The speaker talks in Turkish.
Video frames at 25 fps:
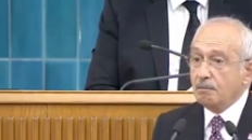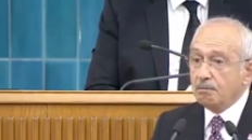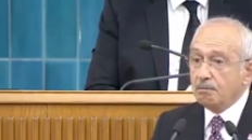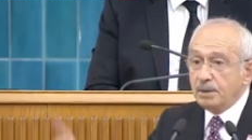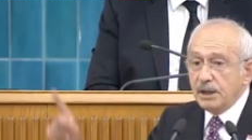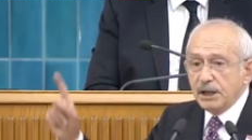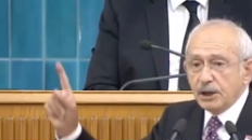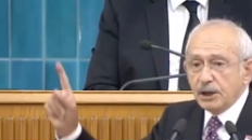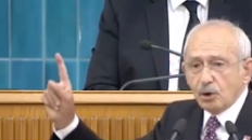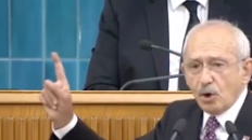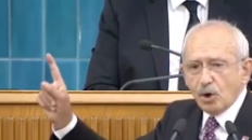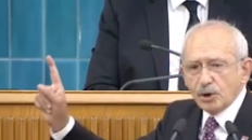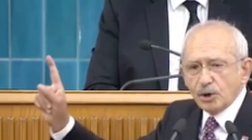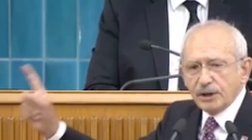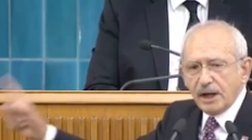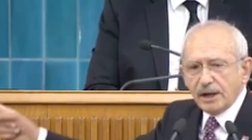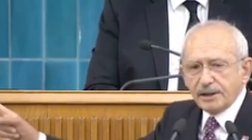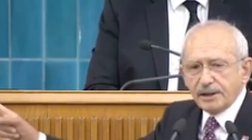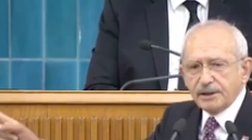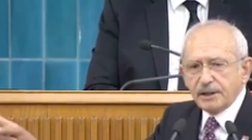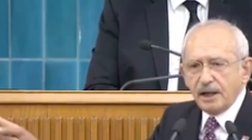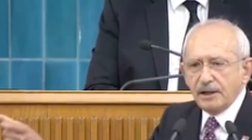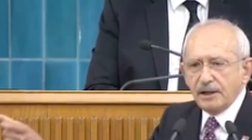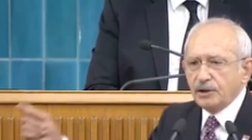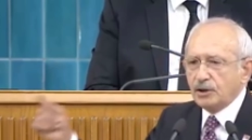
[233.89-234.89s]
Bir
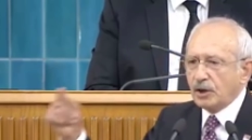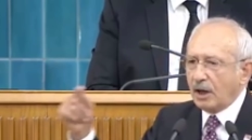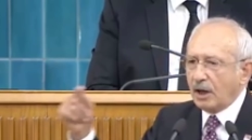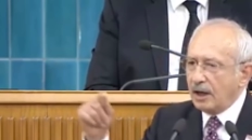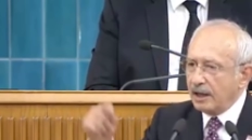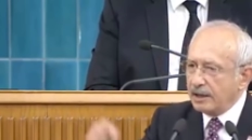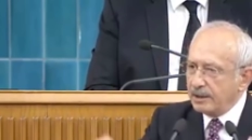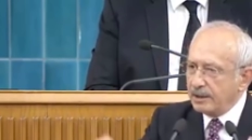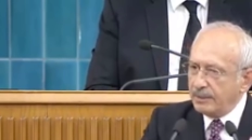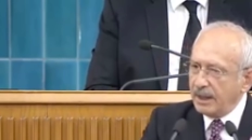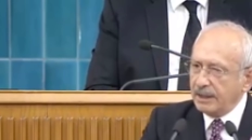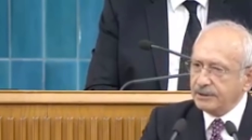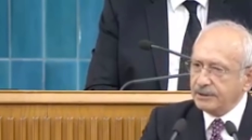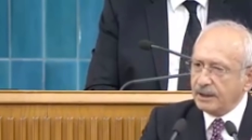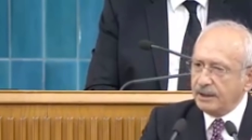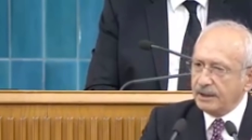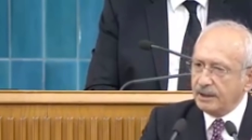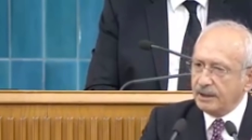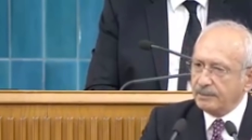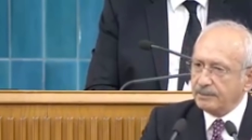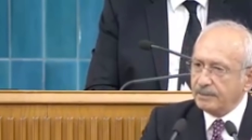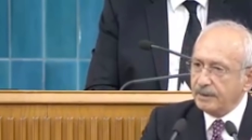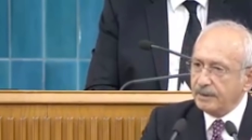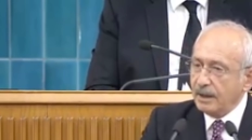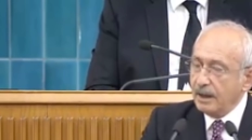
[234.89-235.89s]
odaktan talimat
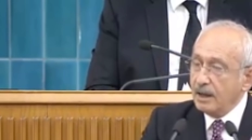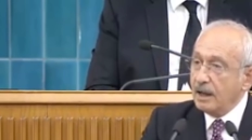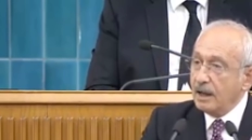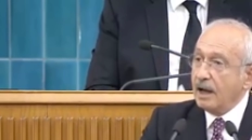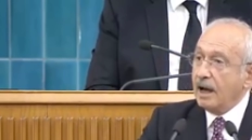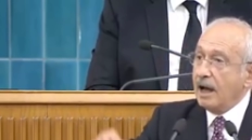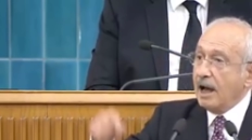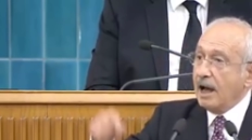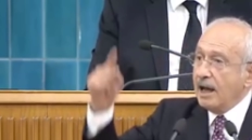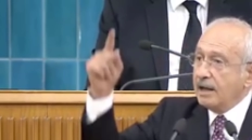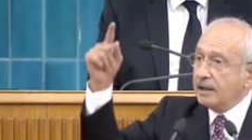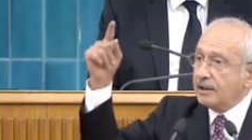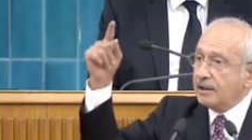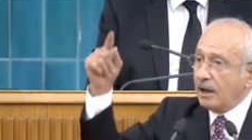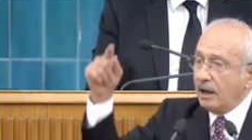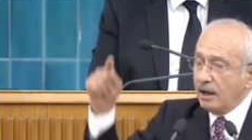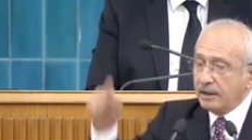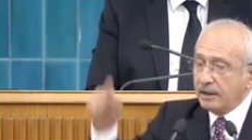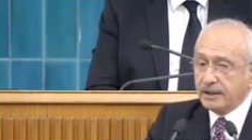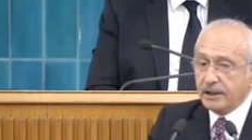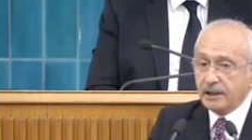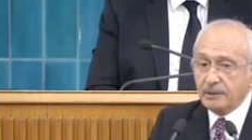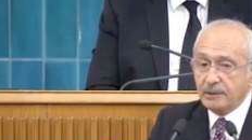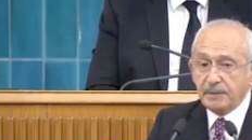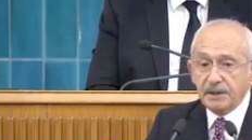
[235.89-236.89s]
alıp el
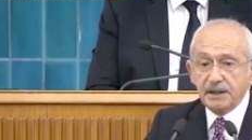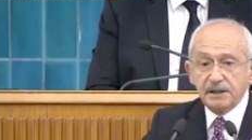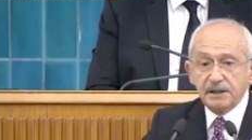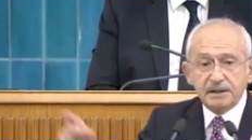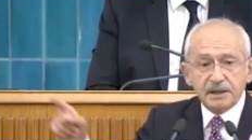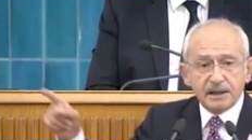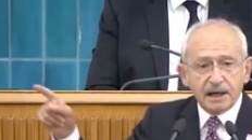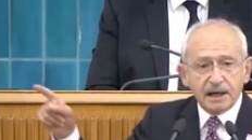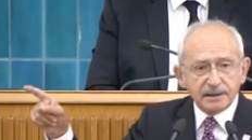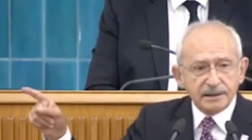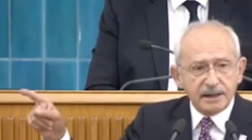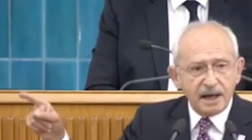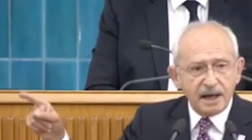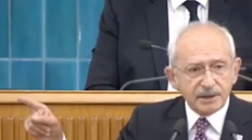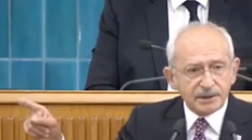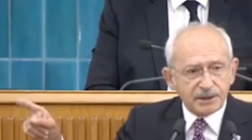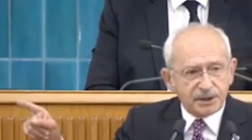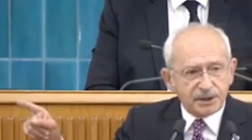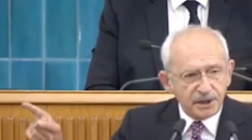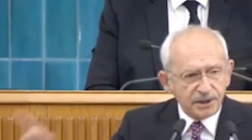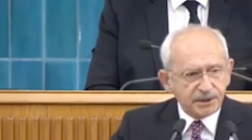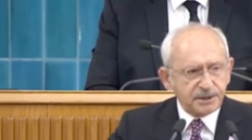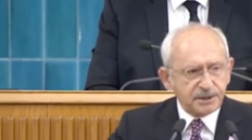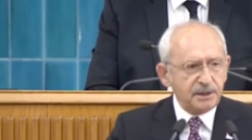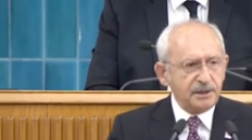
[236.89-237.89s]
kaldırıp indirenler
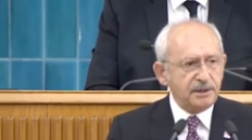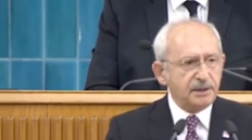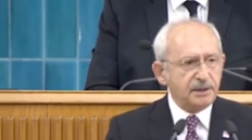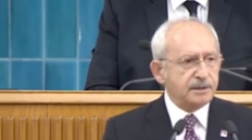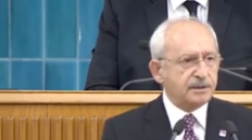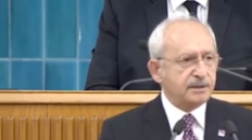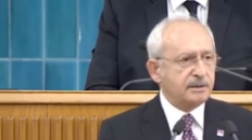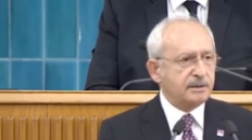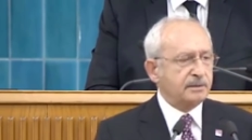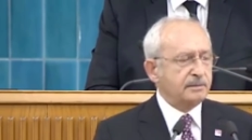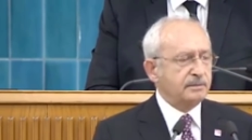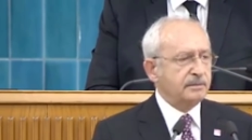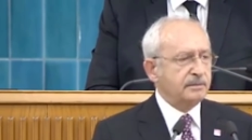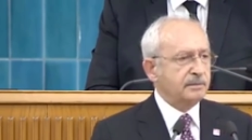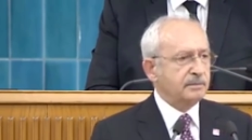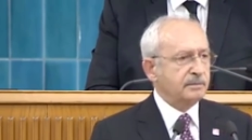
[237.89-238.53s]
sizsiniz.